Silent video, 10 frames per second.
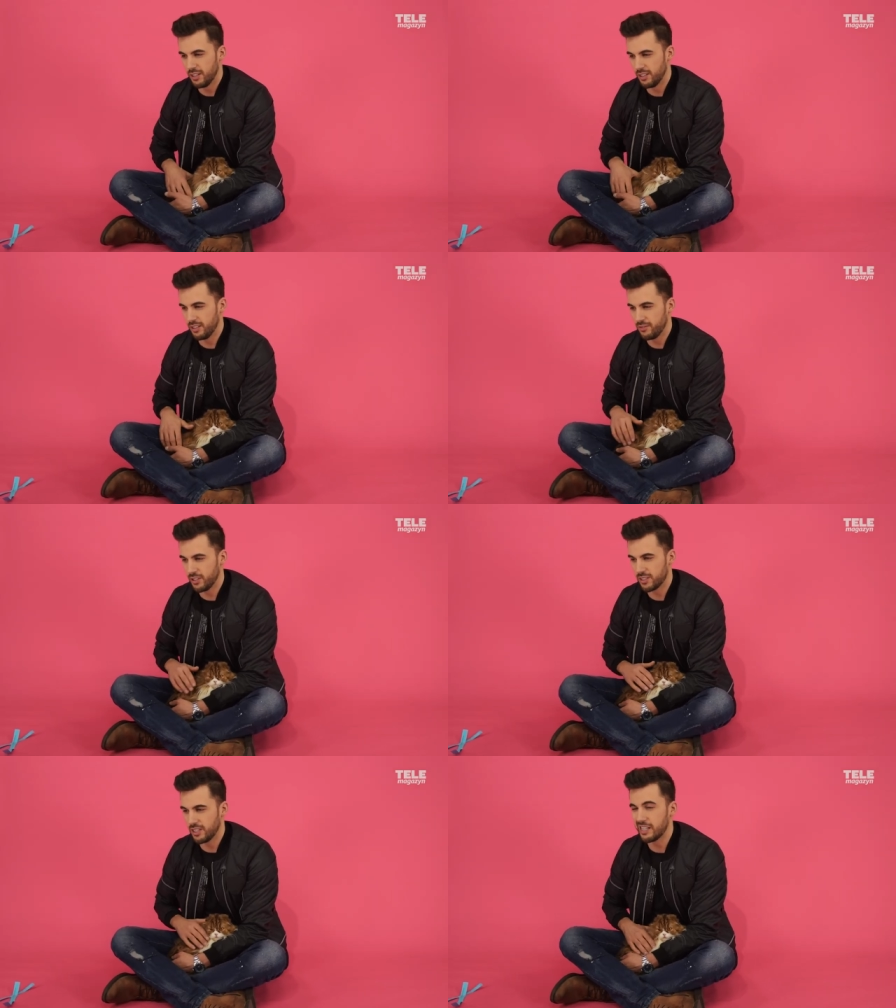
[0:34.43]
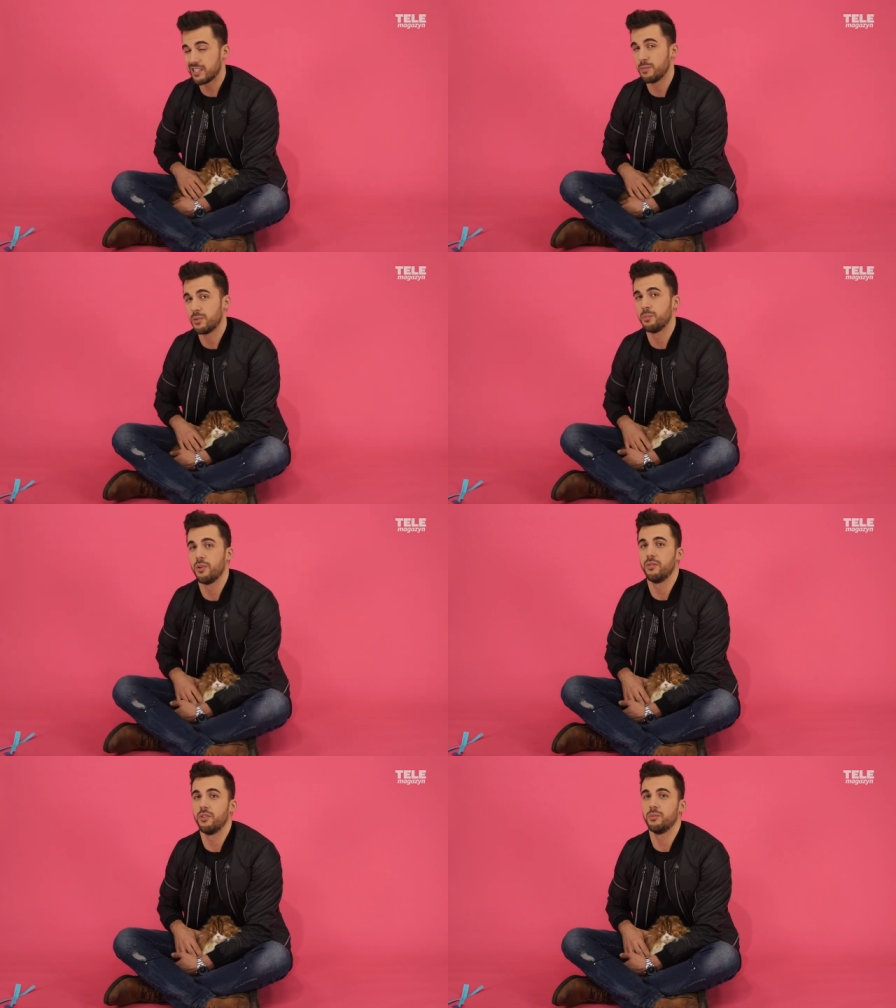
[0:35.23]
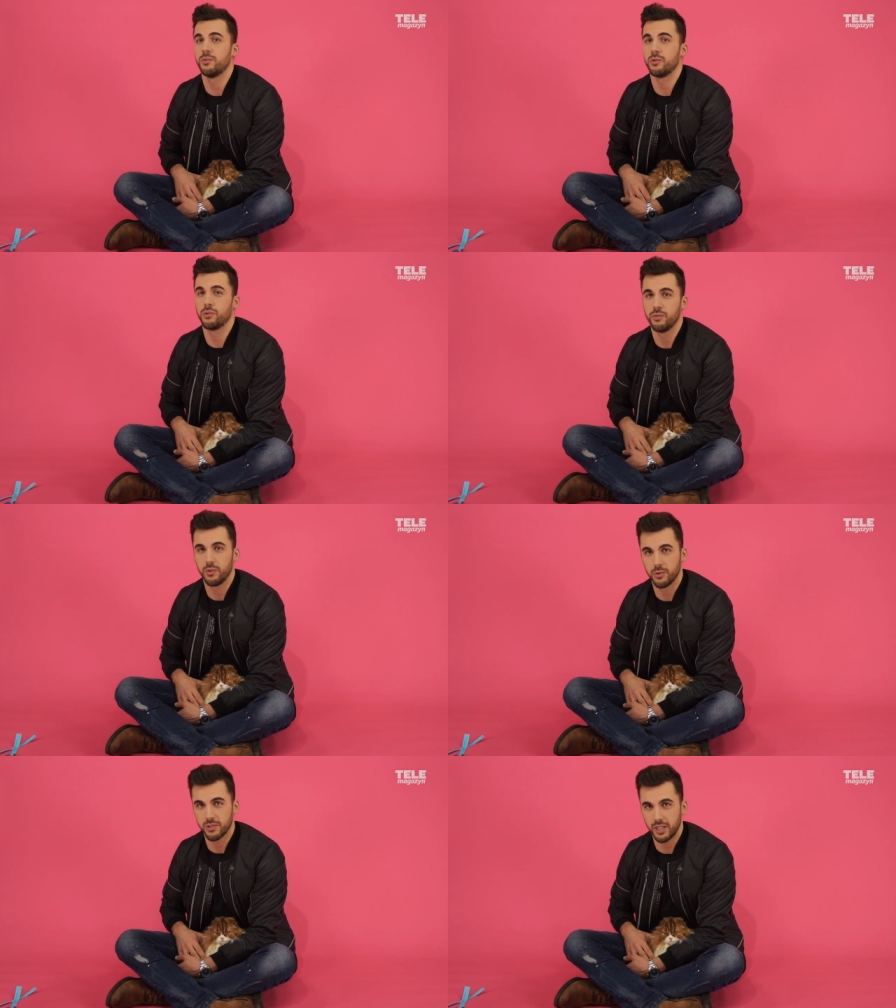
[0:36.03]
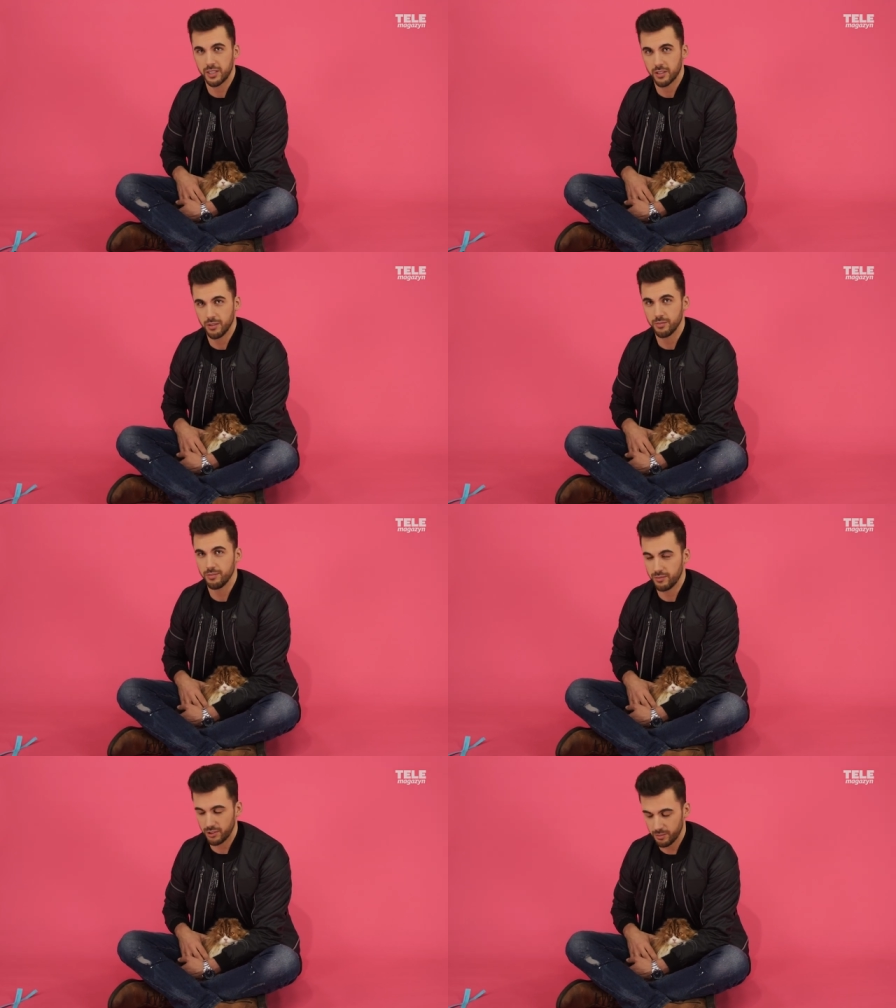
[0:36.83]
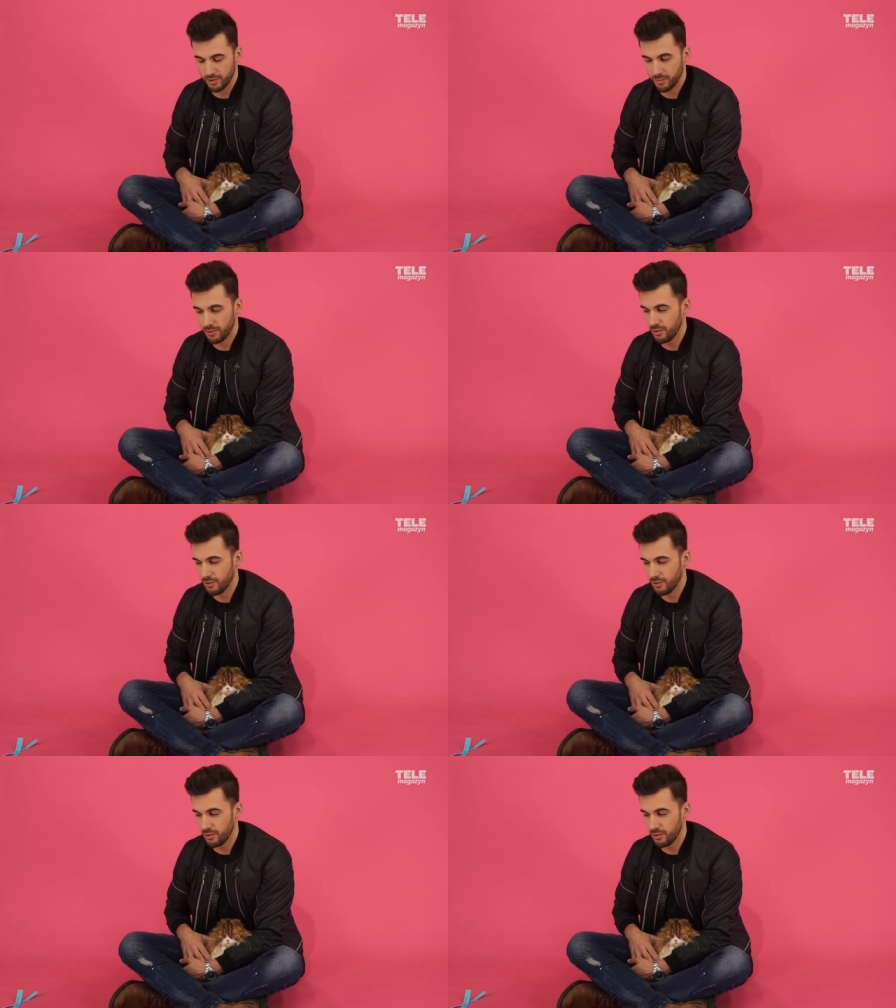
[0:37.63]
E, więc nie jestem typową złotówą poznańską, żeby nie